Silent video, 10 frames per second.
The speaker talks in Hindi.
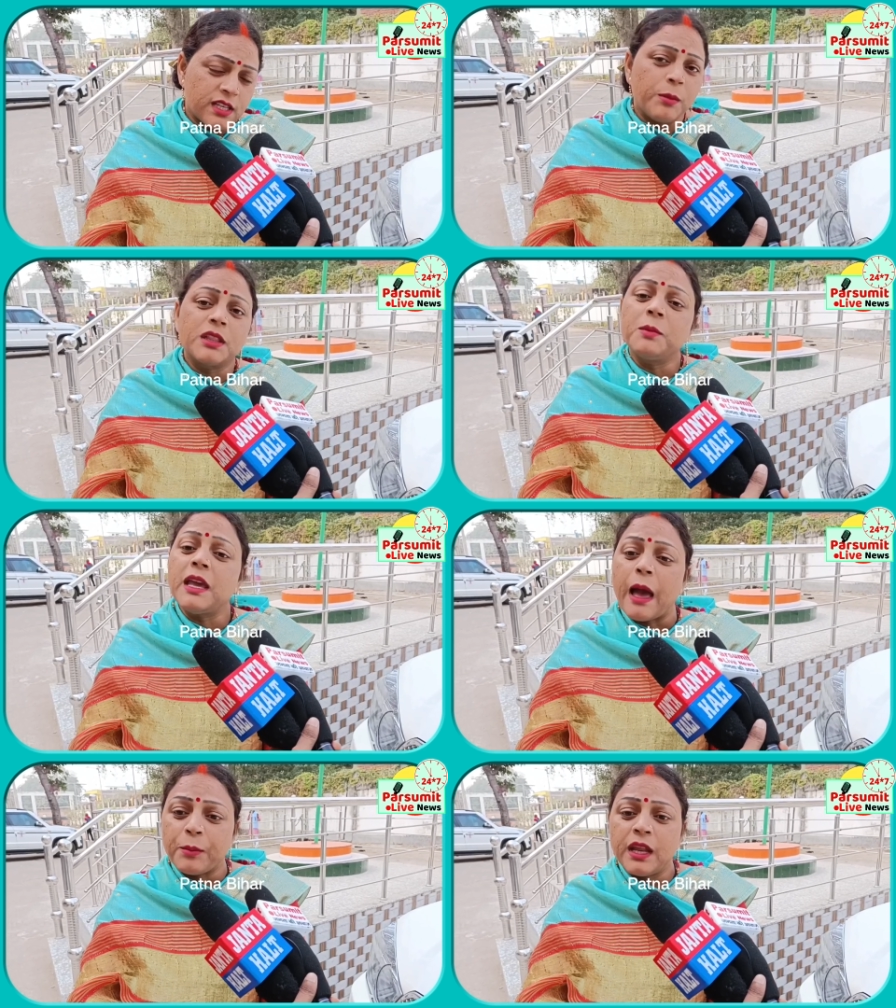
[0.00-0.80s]
इसका
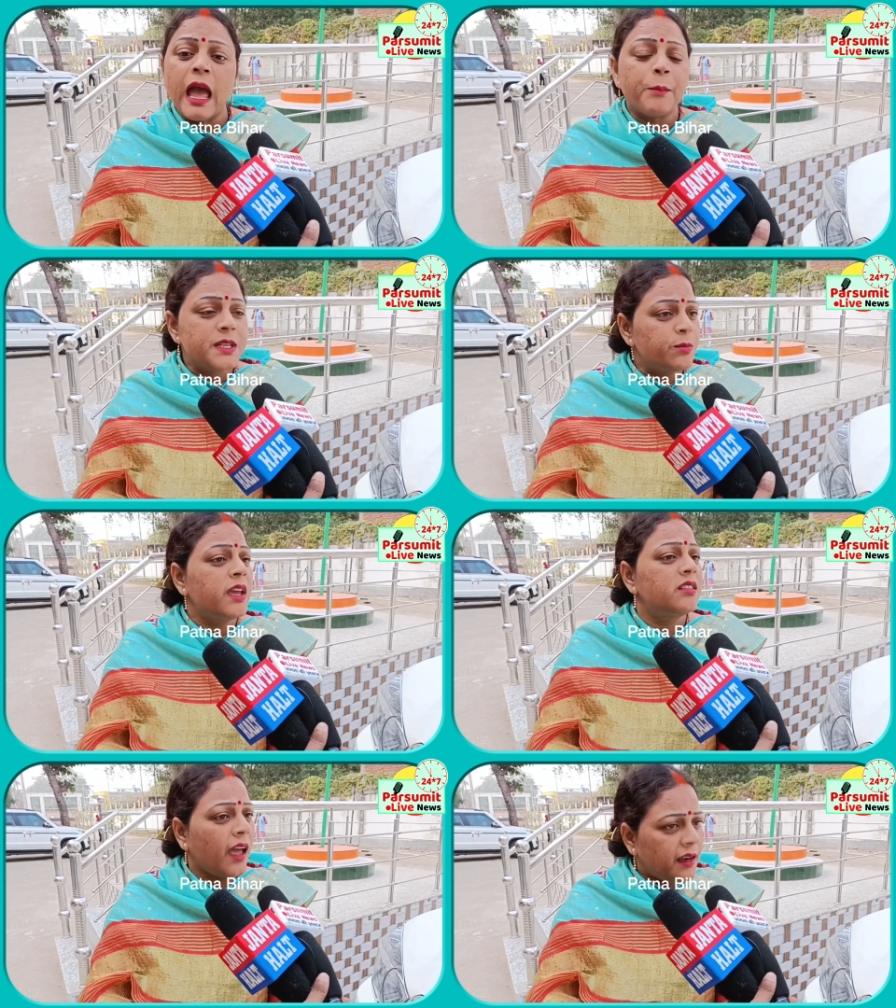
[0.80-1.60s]
मतलब कि आपने
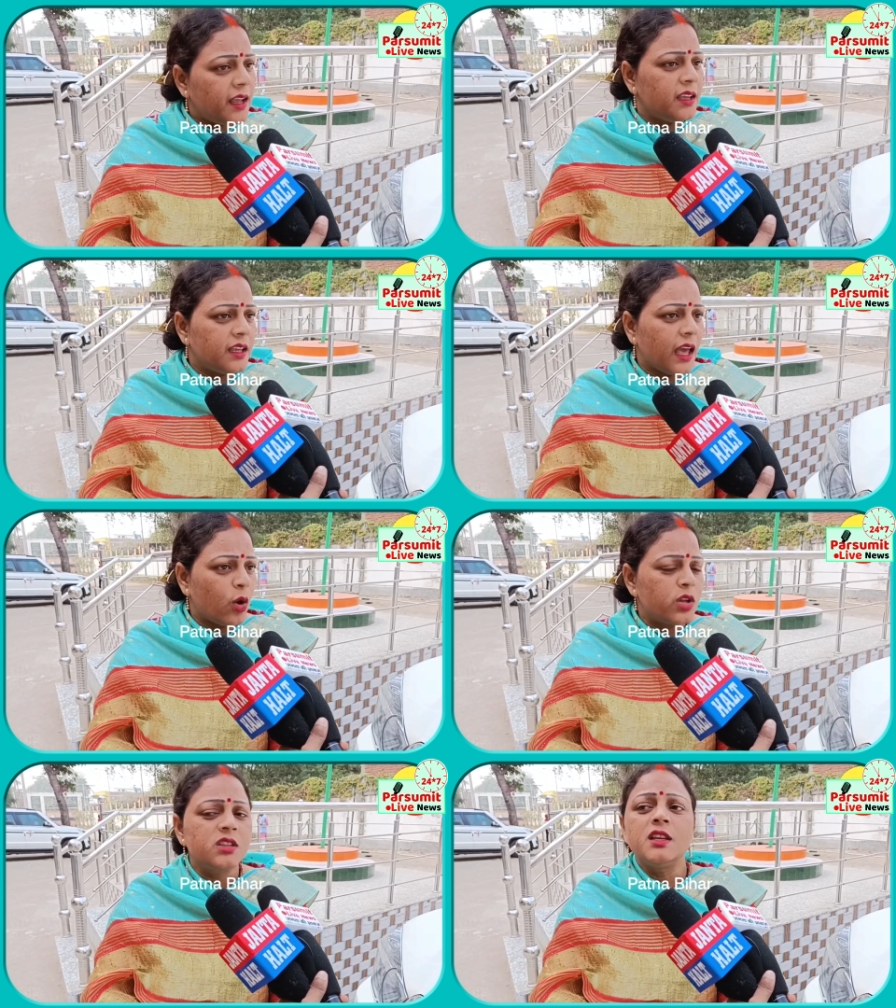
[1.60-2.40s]
आपस में ही तय नहीं
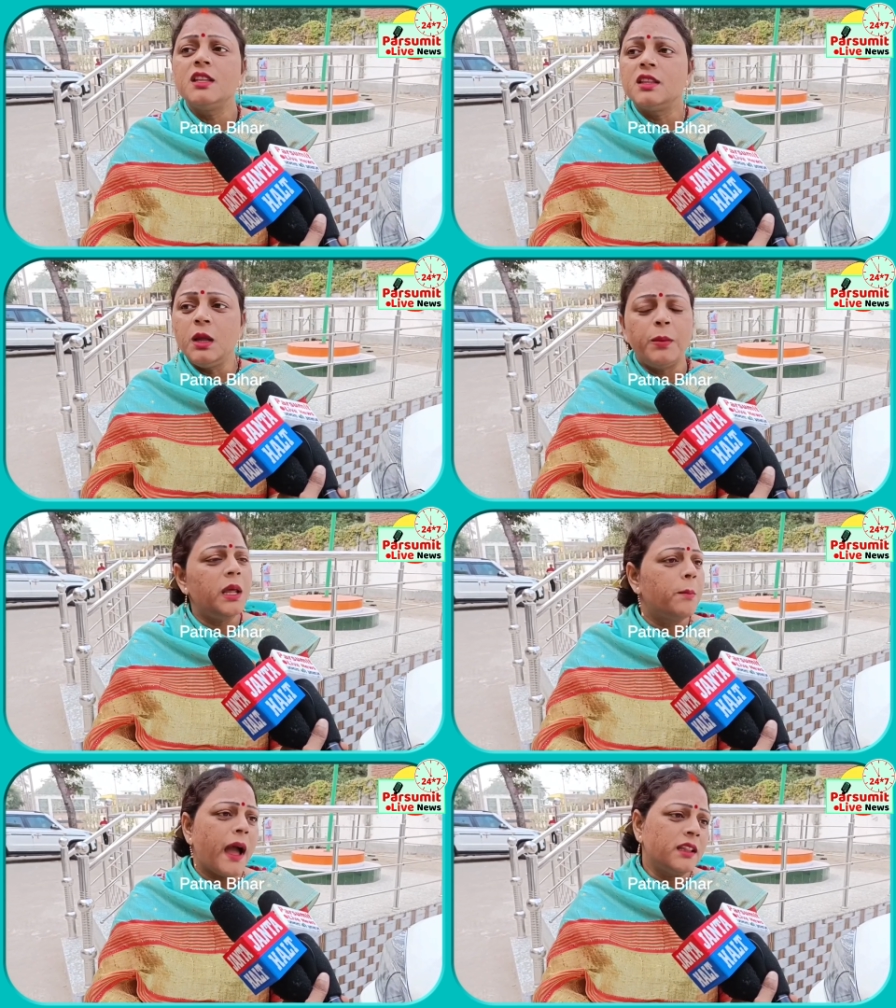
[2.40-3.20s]
किया है और इतनी इतनी
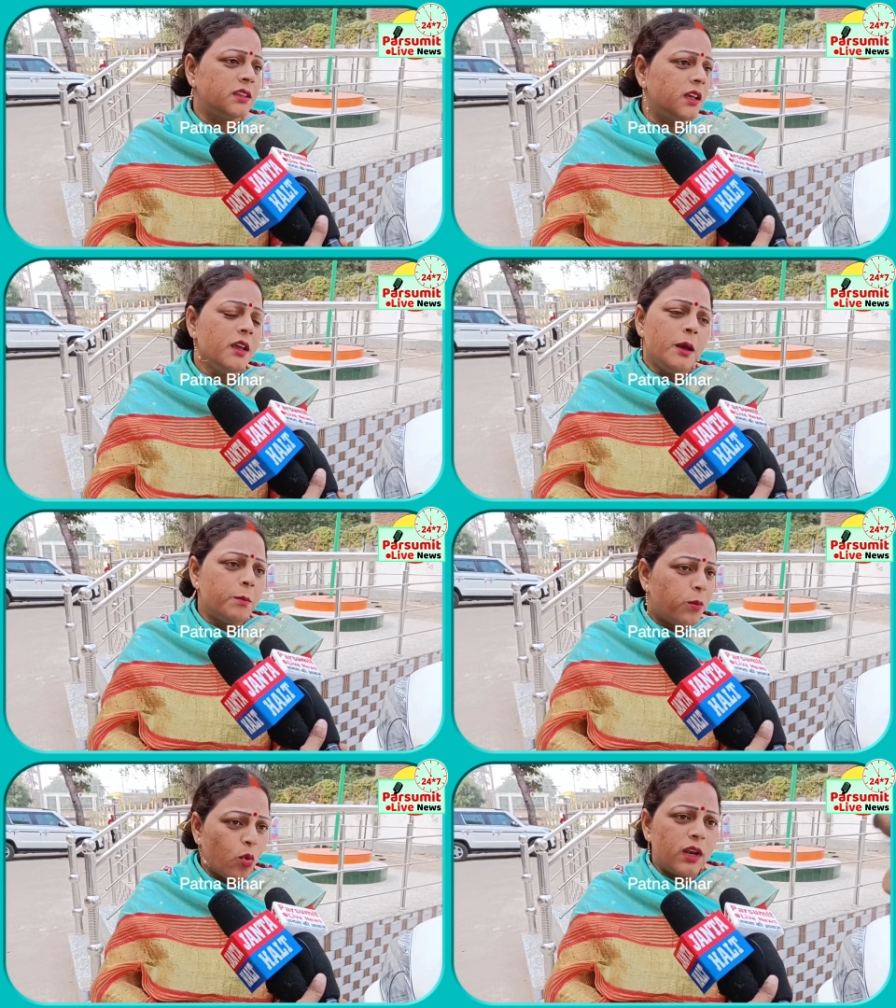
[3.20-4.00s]
बड़ी बात
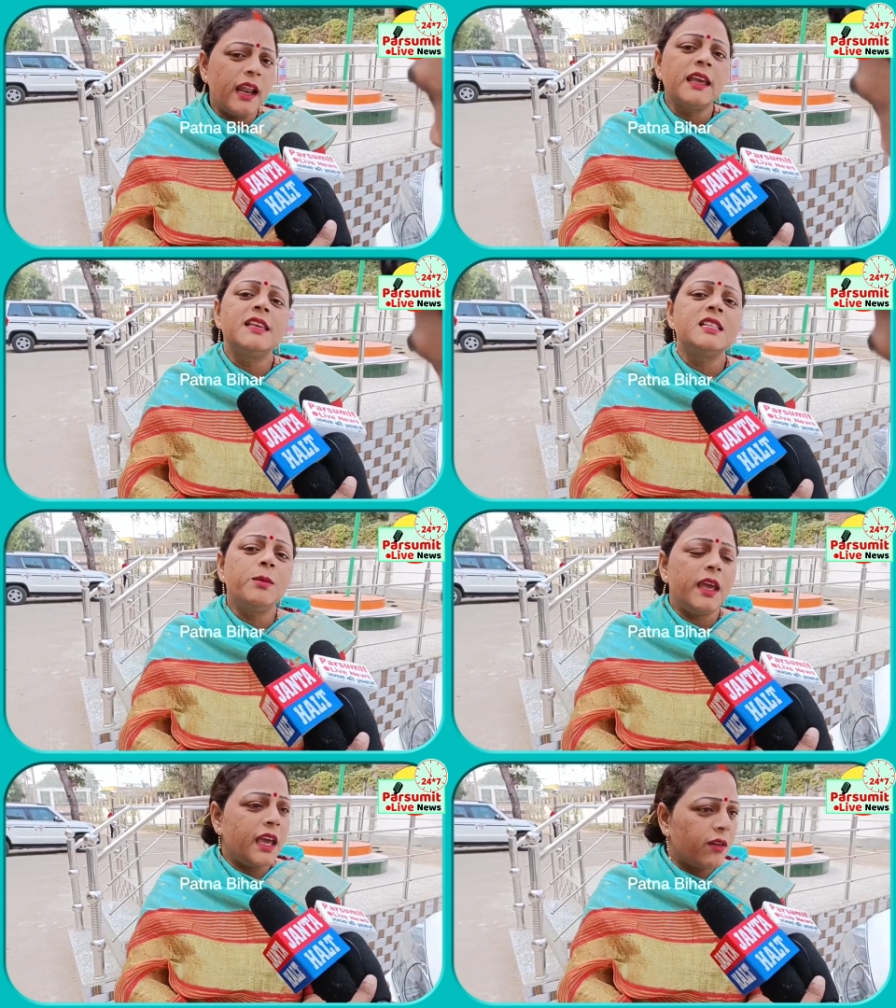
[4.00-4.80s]
बोलना
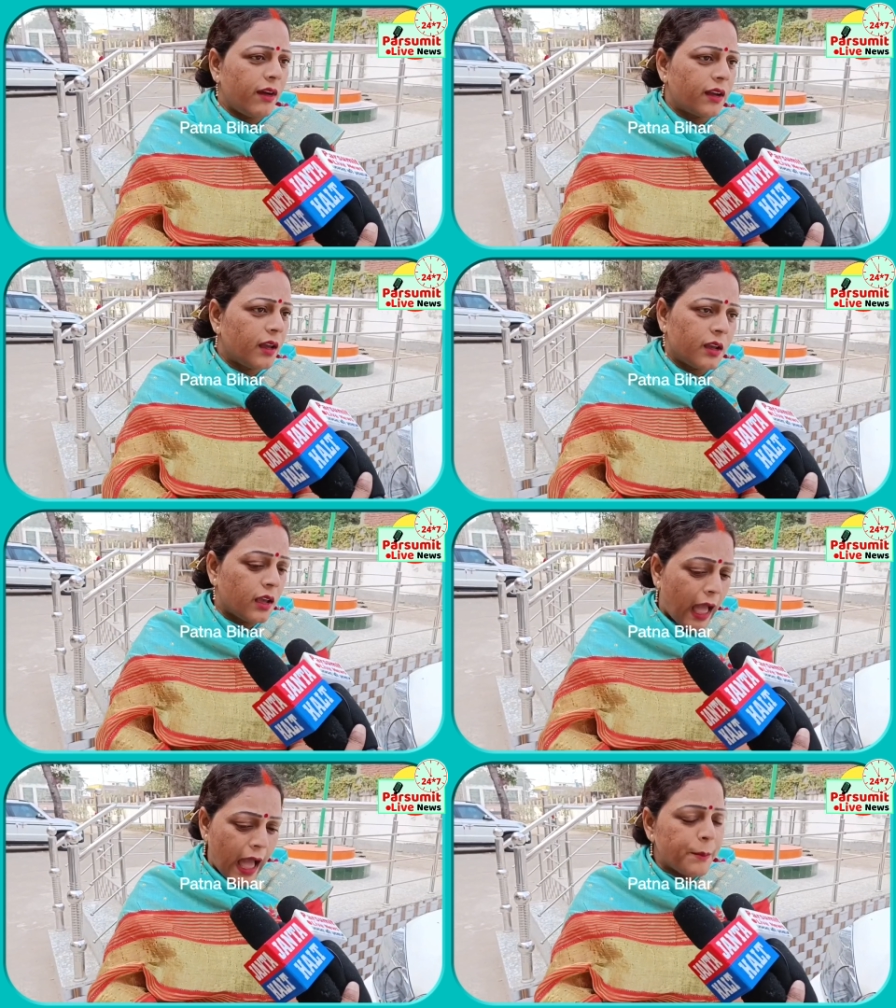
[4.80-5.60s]
किसी भी एक,
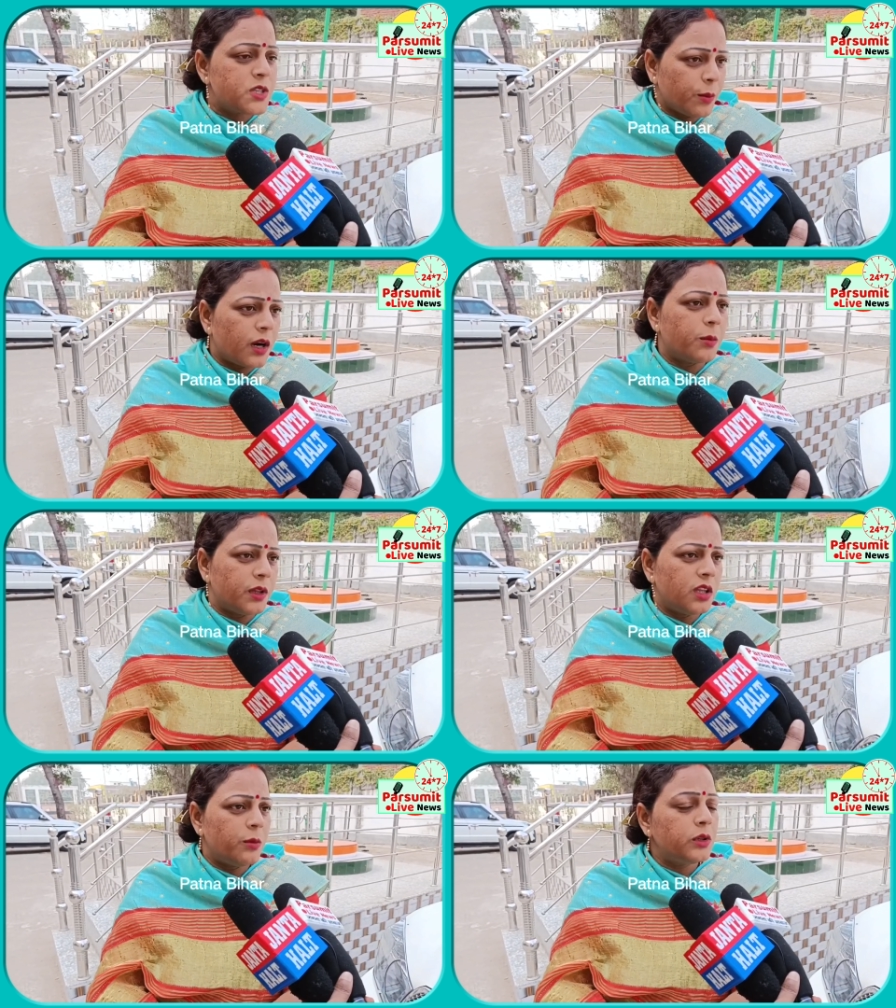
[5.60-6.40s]
एक आप जब
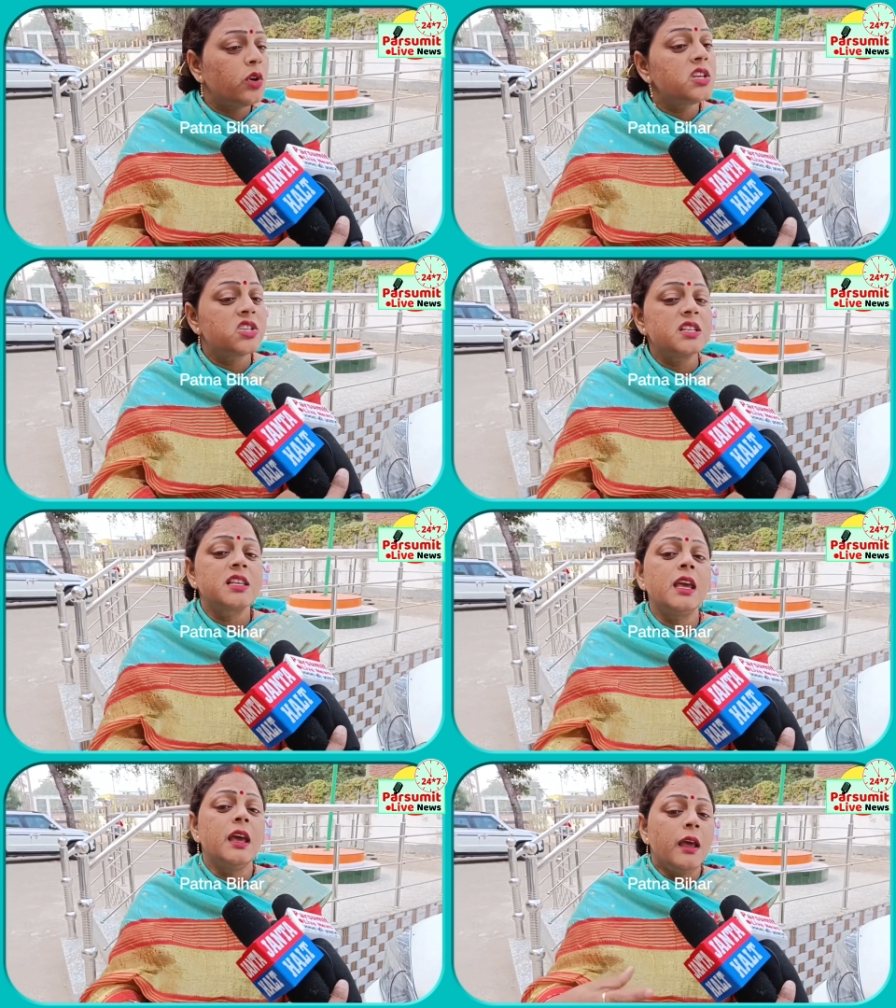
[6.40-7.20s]
गठबंधन में तो इस
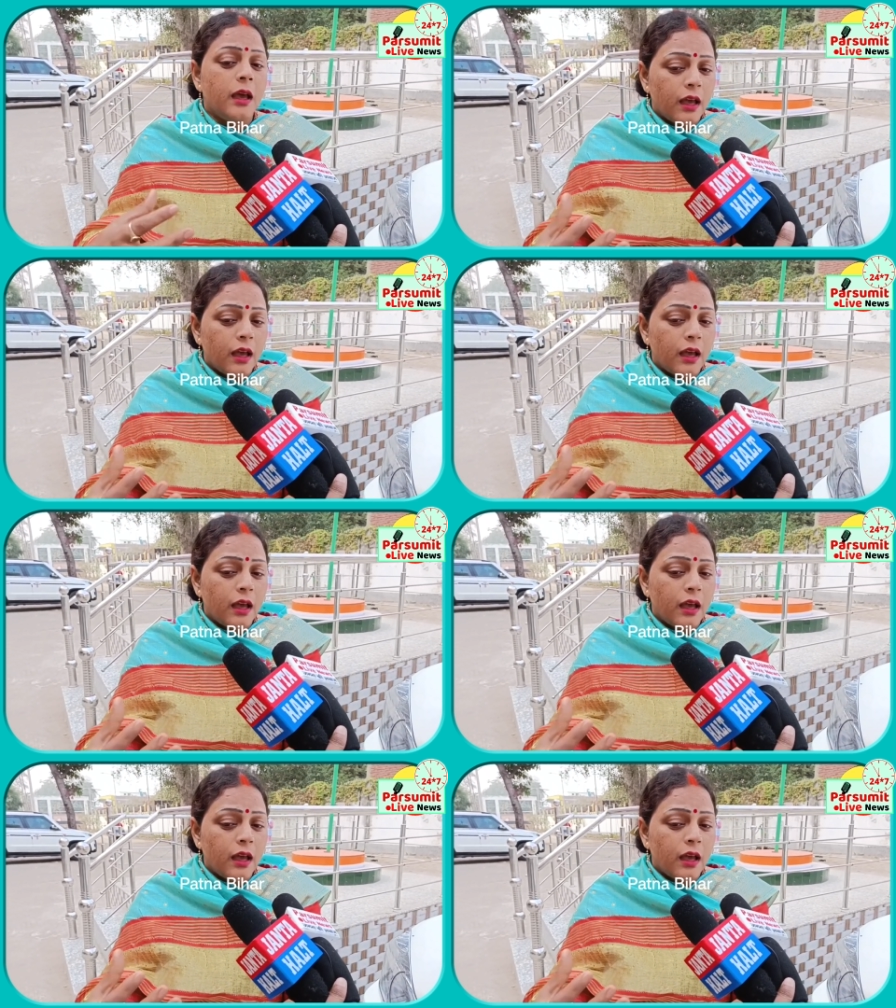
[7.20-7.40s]
चीज़ की